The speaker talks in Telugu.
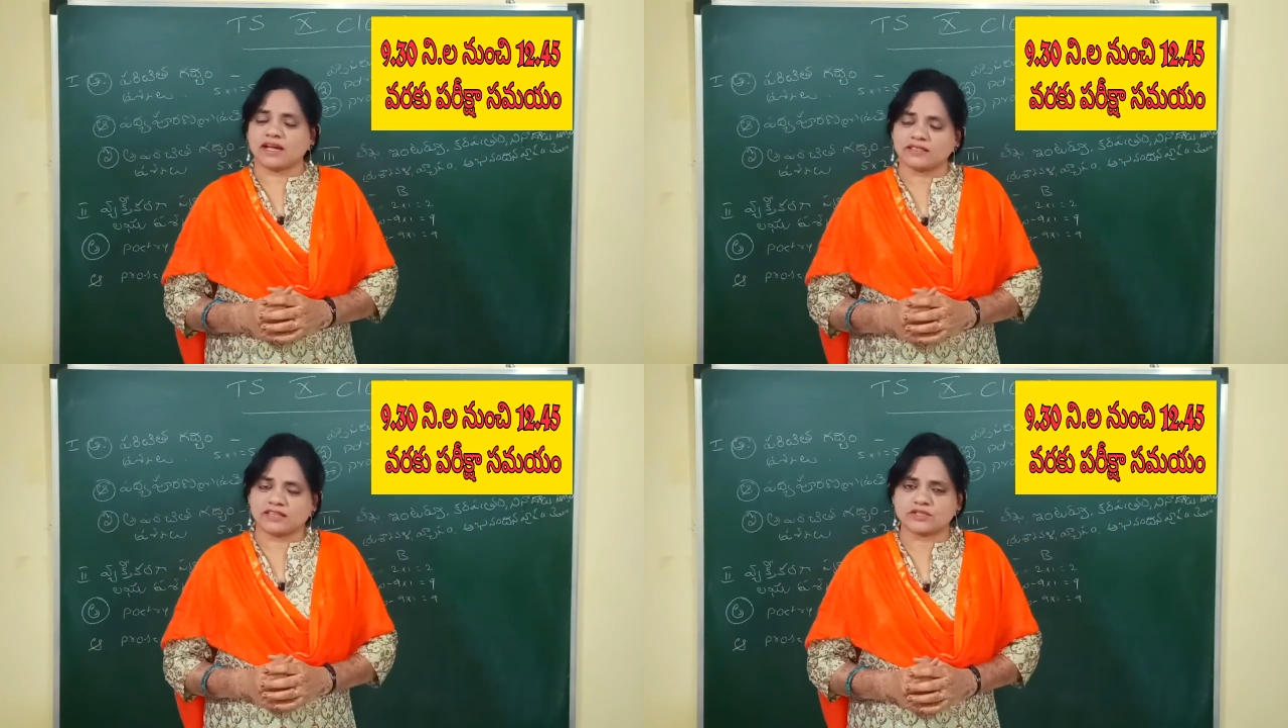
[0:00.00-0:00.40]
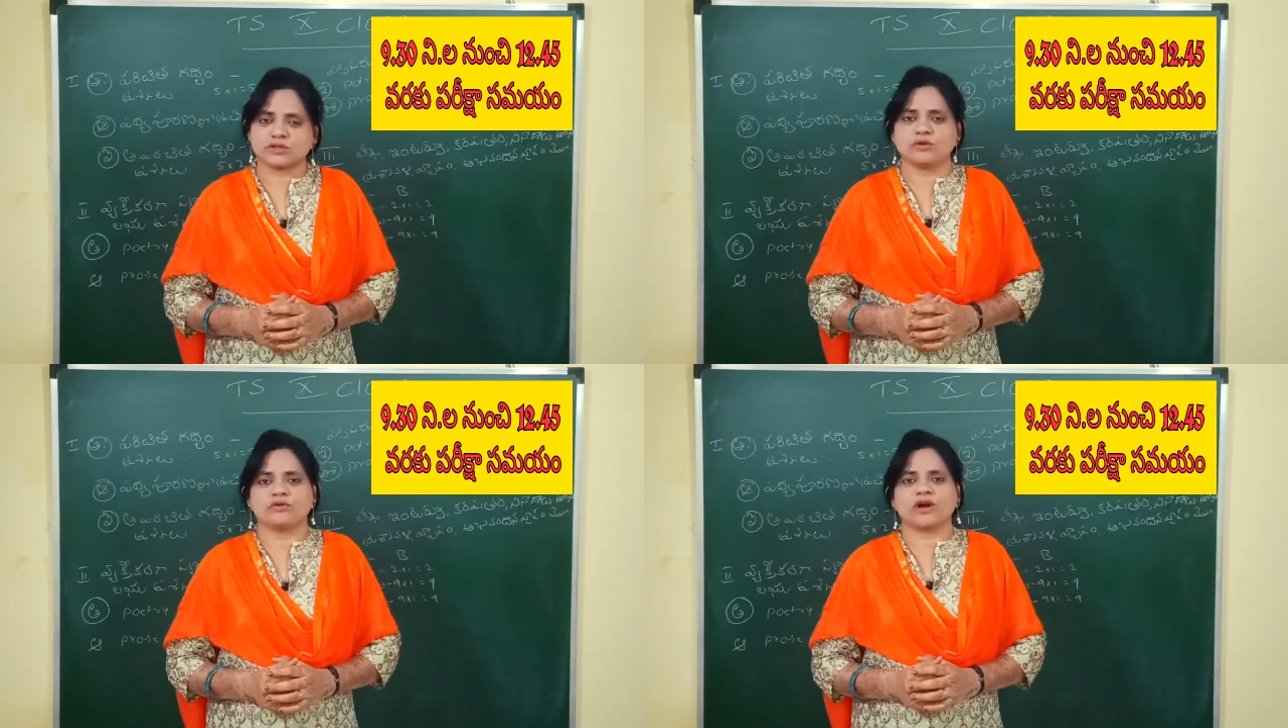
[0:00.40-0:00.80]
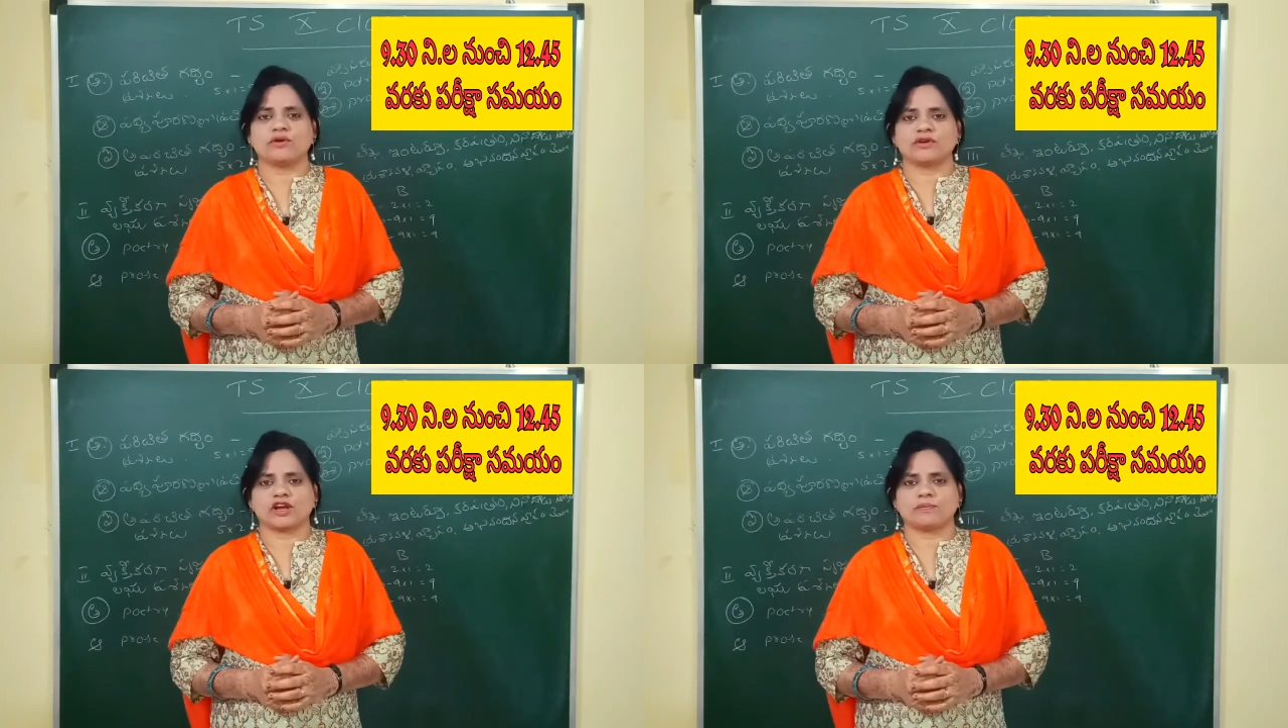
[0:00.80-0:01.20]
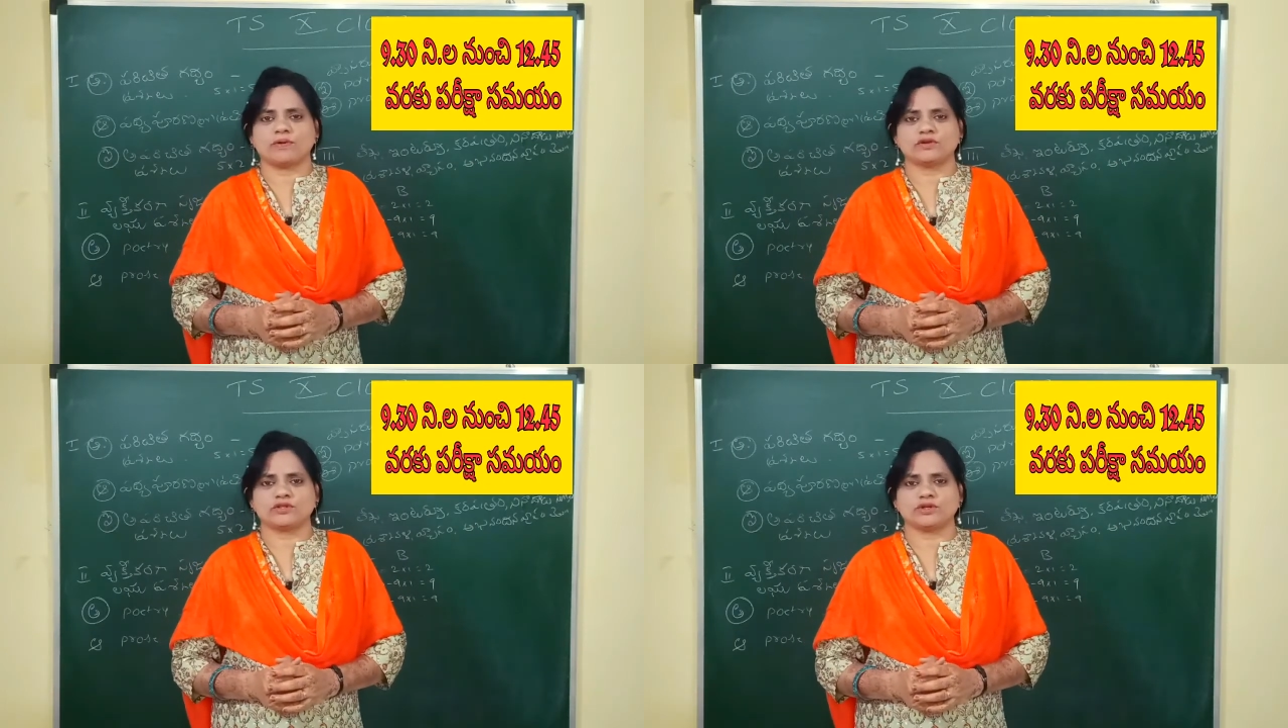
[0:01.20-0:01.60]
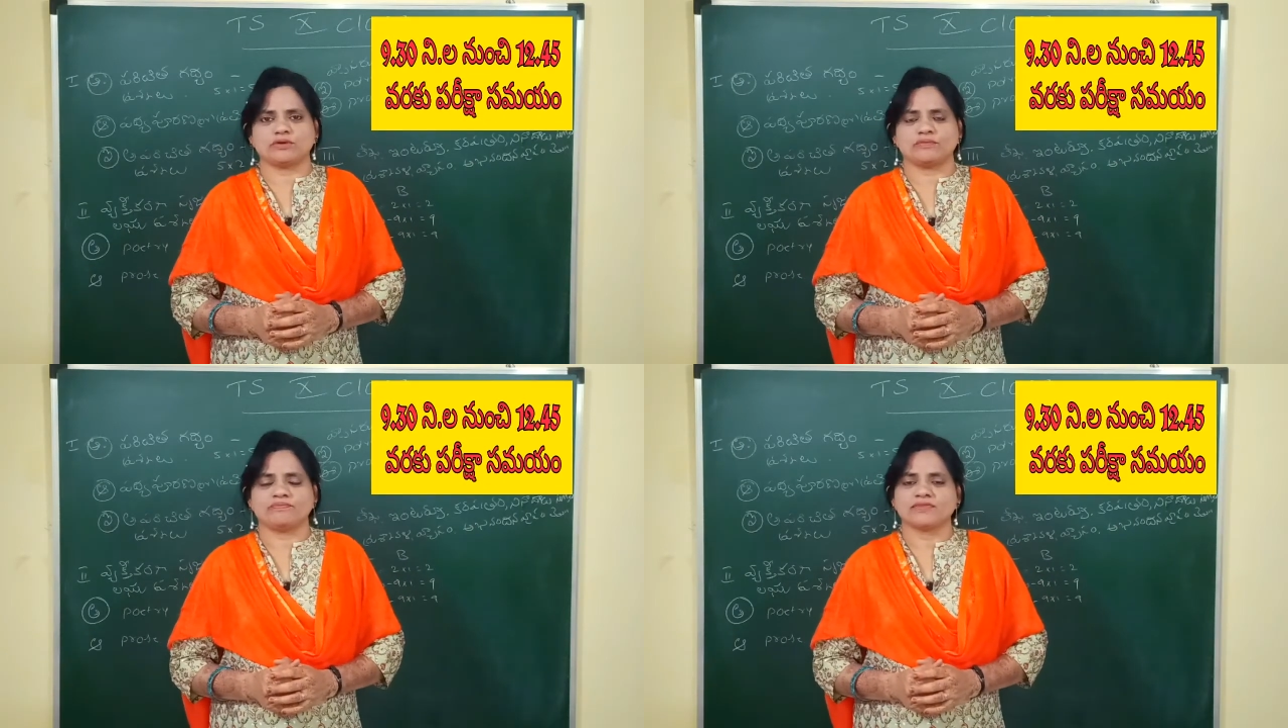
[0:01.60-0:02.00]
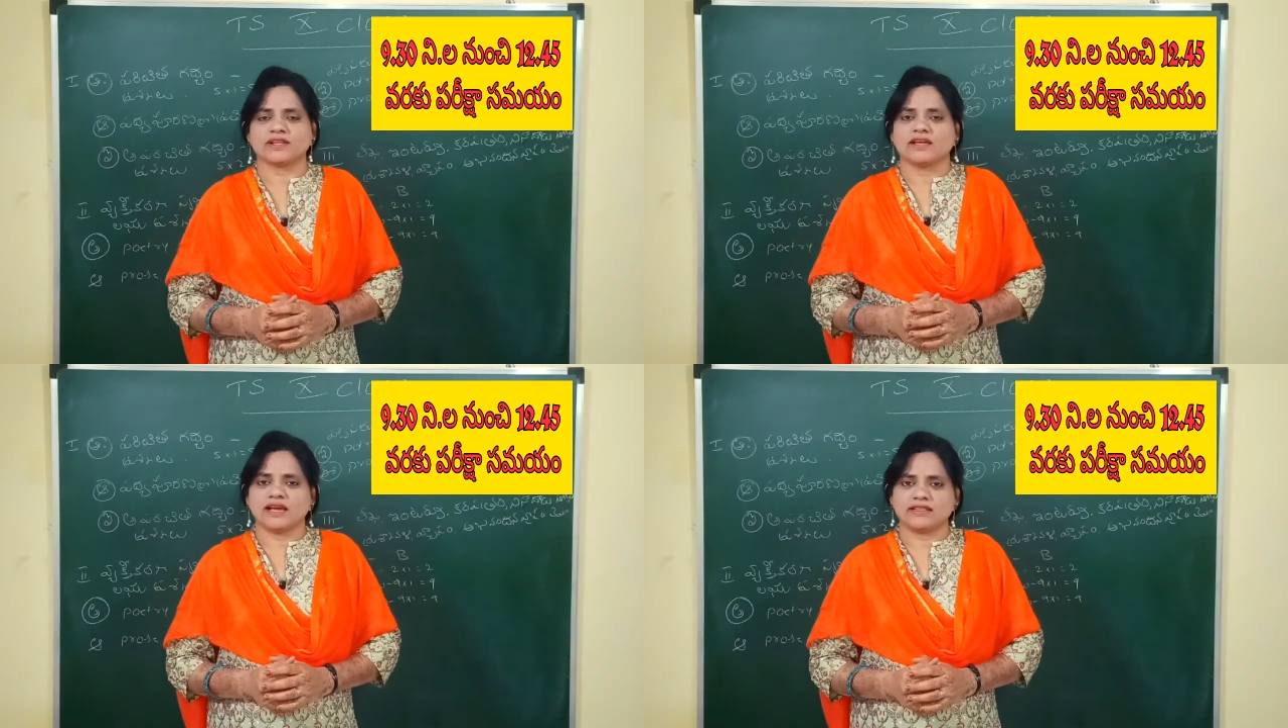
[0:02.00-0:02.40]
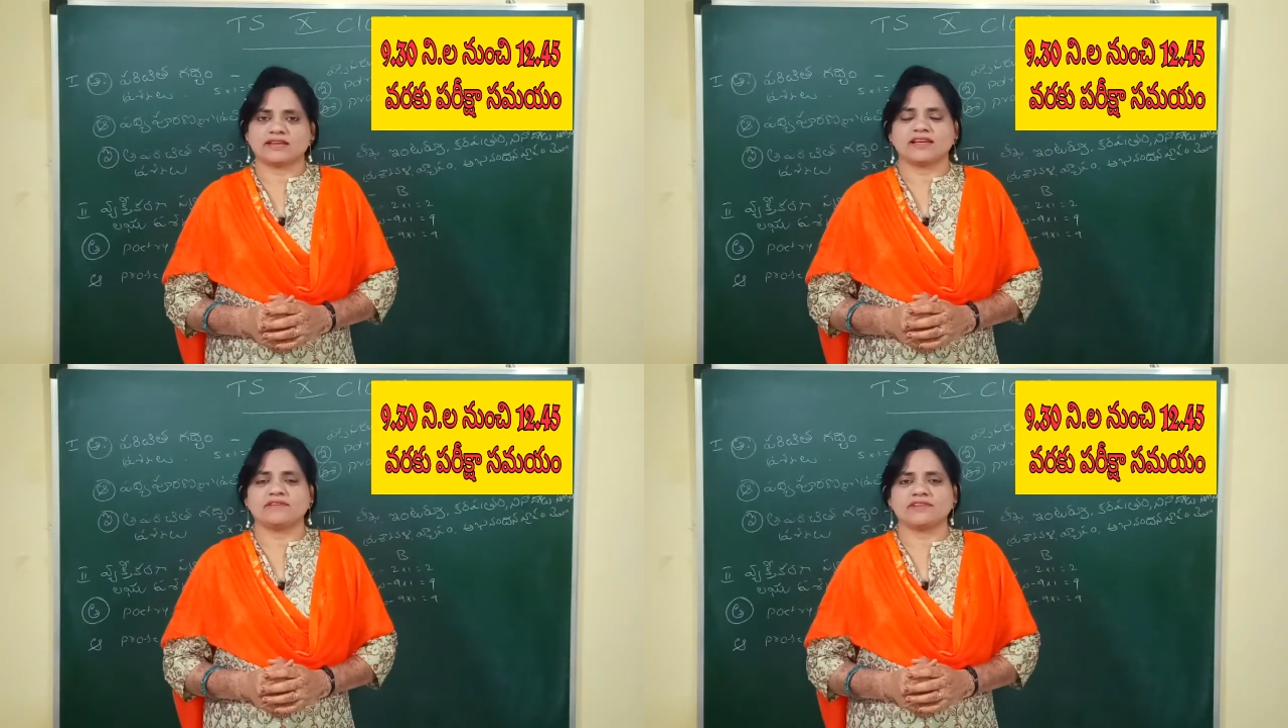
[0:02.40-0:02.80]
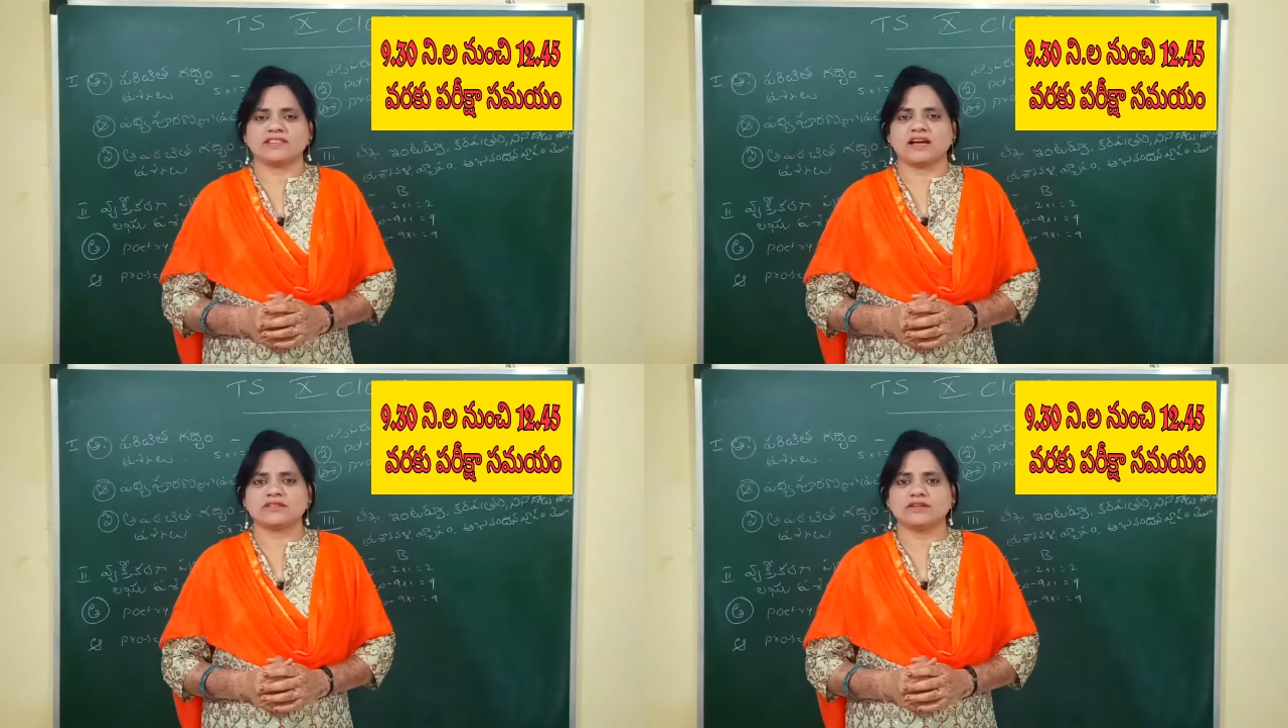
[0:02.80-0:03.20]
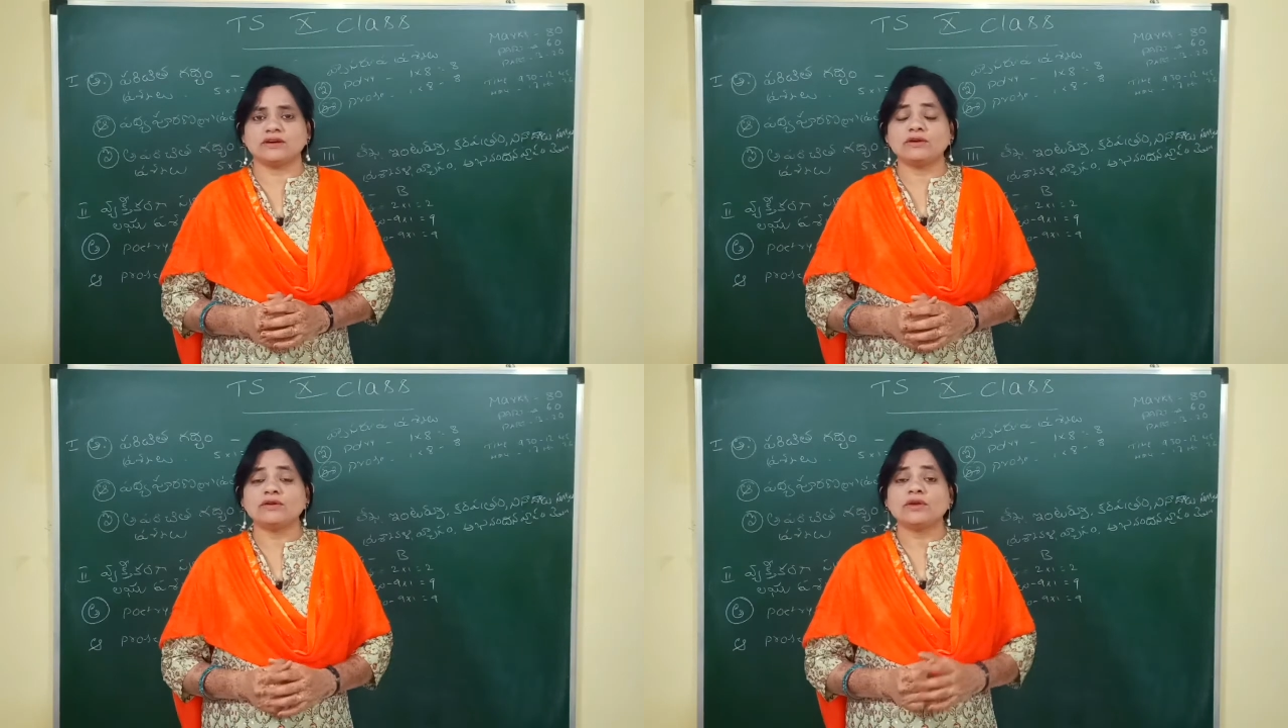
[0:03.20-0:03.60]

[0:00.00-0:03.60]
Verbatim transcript: అంత సులువుగా ఉండకపోవచ్చు అందుకని విద్యార్థులు